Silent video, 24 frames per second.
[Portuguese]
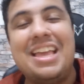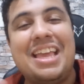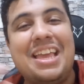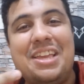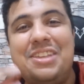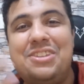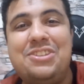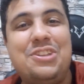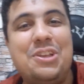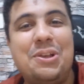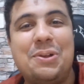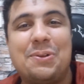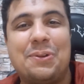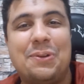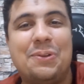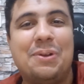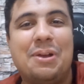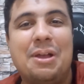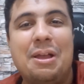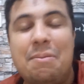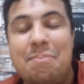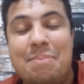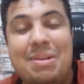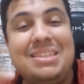é
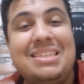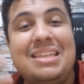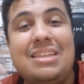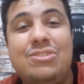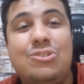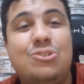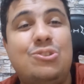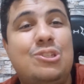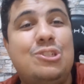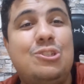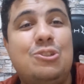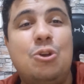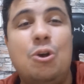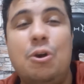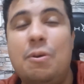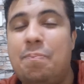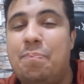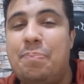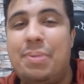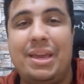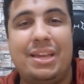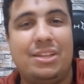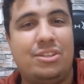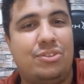ridículo, mas é
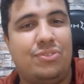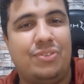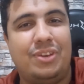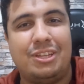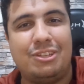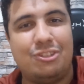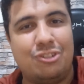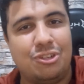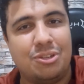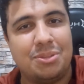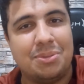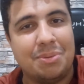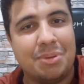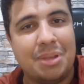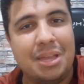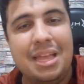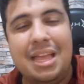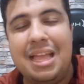super divertido.